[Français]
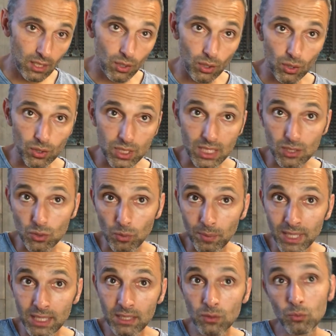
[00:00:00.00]
euh, cette
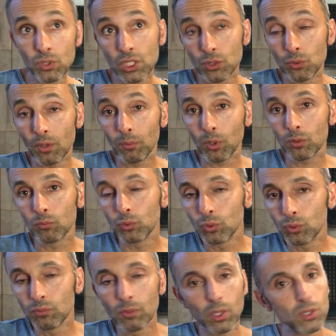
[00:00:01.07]
semaine donc j'ai dû apprendre
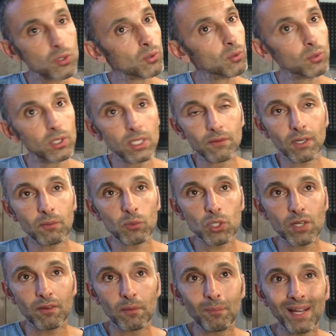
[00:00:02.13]
beaucoup de morceaux et vraiment
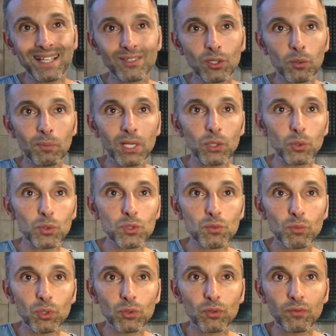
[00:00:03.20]
j'avais pas le temps
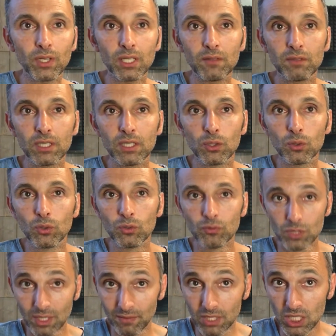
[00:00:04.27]
malheureusement de faire des vidéos, vous
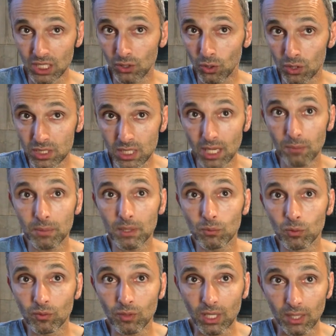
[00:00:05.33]
savez que j'adore ça mais bon
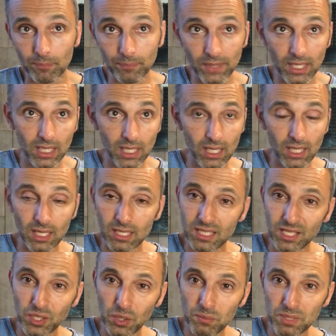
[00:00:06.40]
voilà c'est
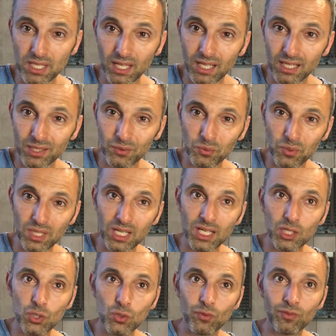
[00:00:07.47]
comme ça donc là
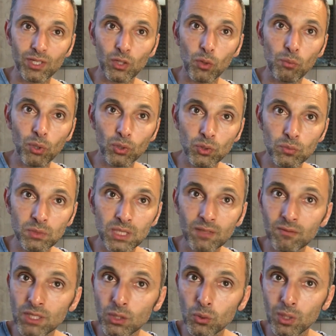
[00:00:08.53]
je vais reprendre une petite
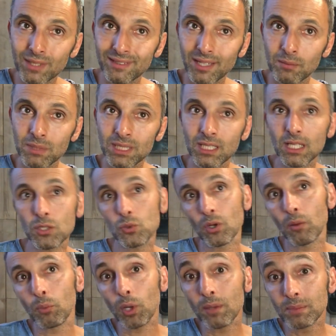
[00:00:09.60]
vidéo intermédiaire sur un
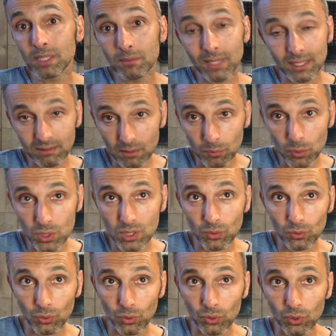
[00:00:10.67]
problème qui m'a été posé
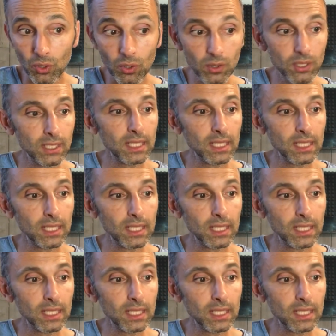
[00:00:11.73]
entre temps